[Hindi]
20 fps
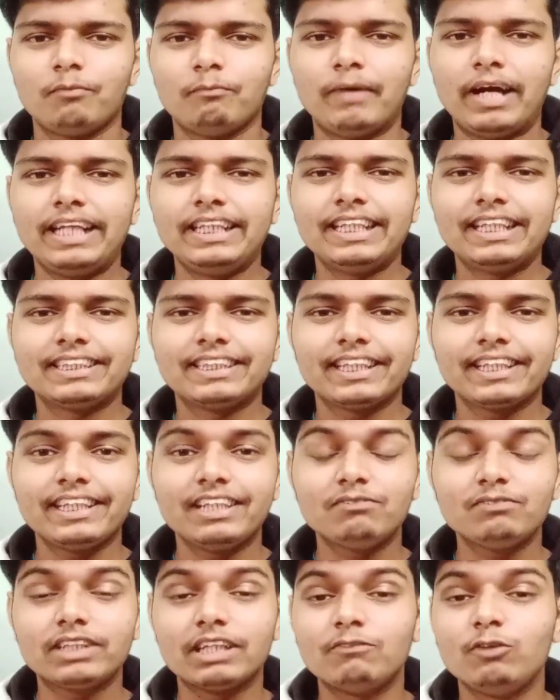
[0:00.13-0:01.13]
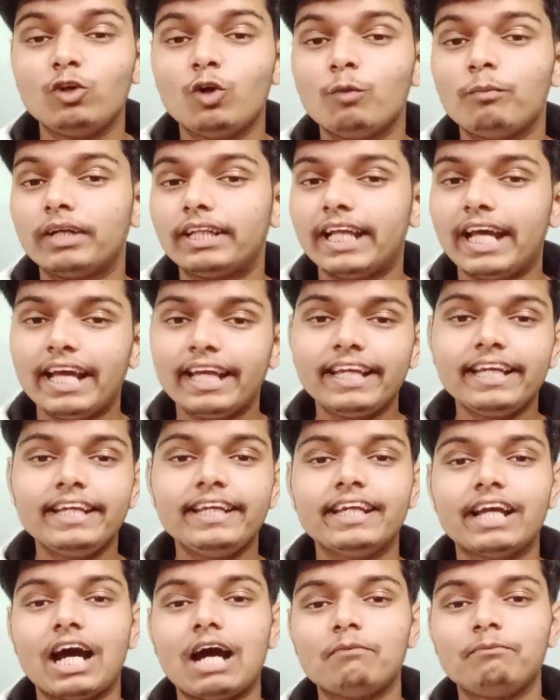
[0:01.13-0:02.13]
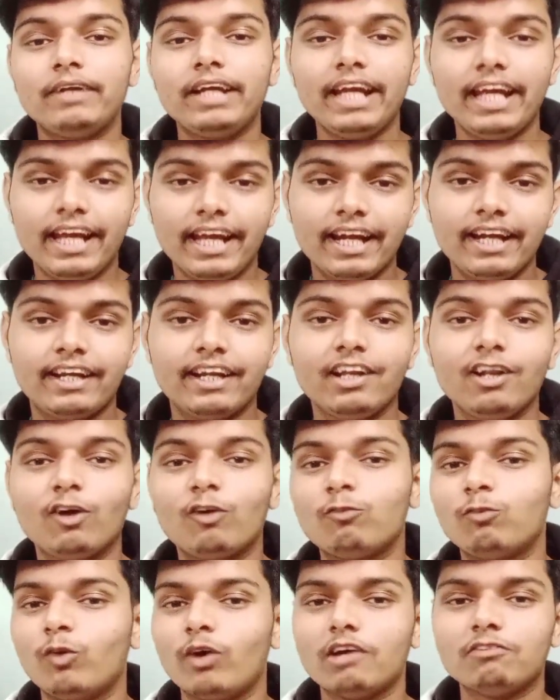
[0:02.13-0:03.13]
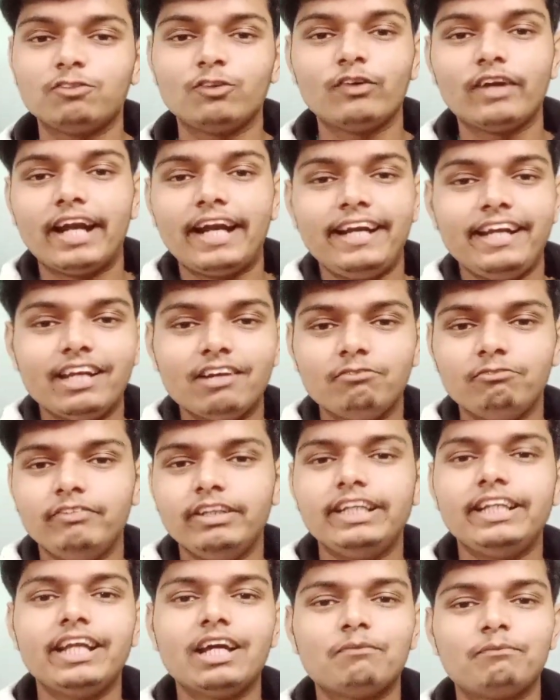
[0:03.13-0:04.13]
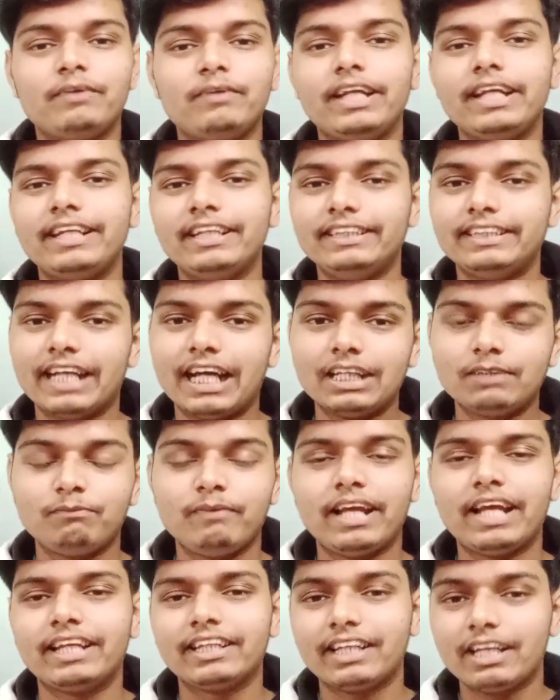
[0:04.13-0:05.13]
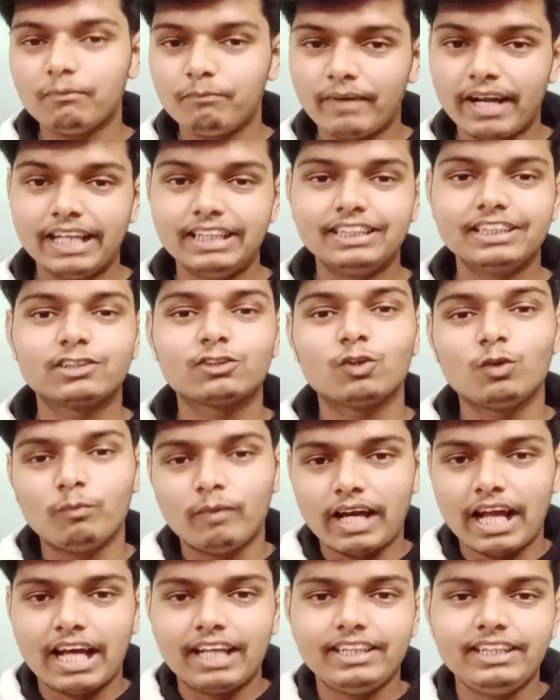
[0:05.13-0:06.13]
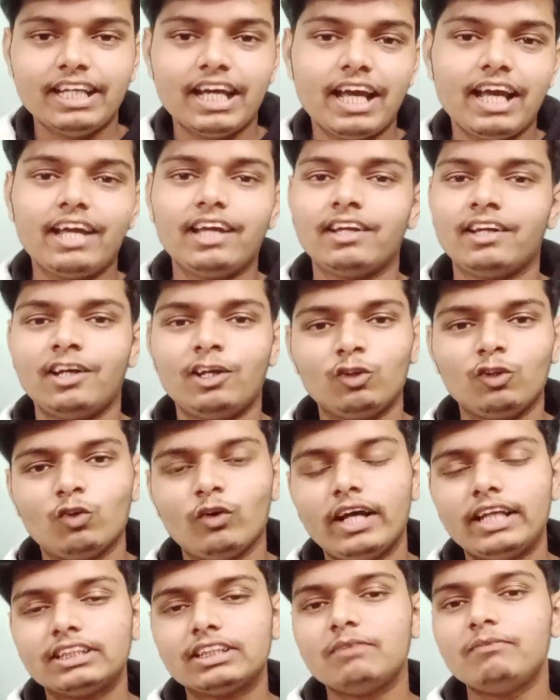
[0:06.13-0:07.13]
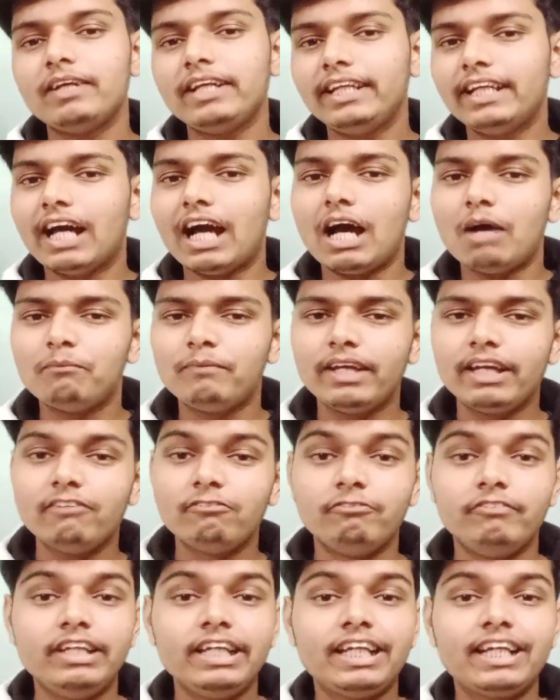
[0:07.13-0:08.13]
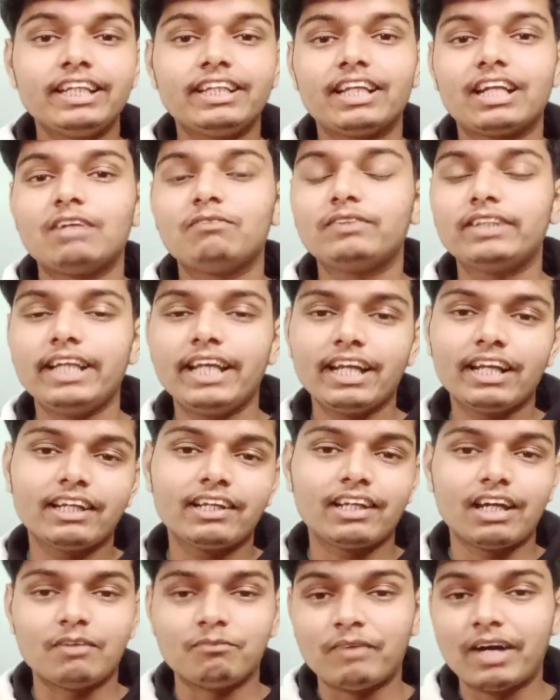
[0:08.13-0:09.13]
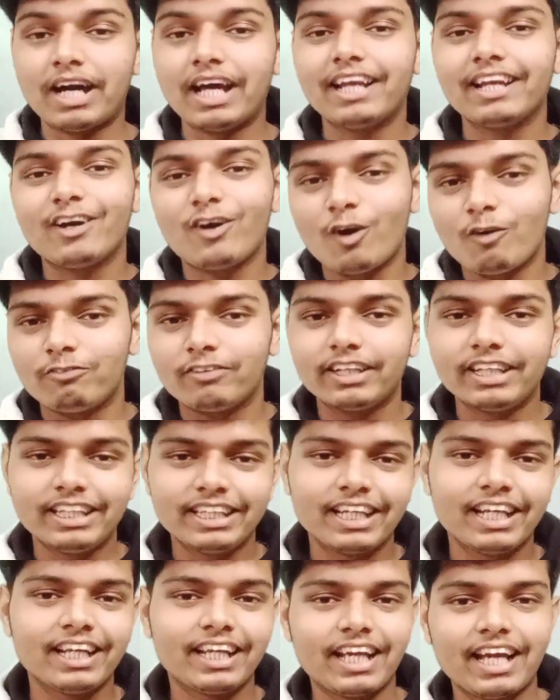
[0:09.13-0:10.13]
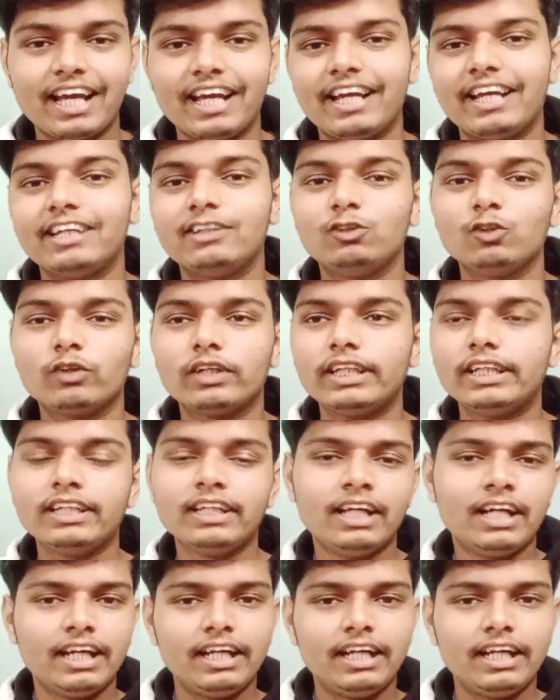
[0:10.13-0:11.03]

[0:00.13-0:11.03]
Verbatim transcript: भाई जैसा कि हम सभी को पता है कि यहाँ पे एयरटेल और वोडाफोन आइडिया वी ने अपने रिचार्ज प्लान के प्राइजेस को बढ़ा दिया है तो ऐसे में यहाँ पे वी के तरफ से एक खमाल का ऑफ़र निकल के आया है जो कि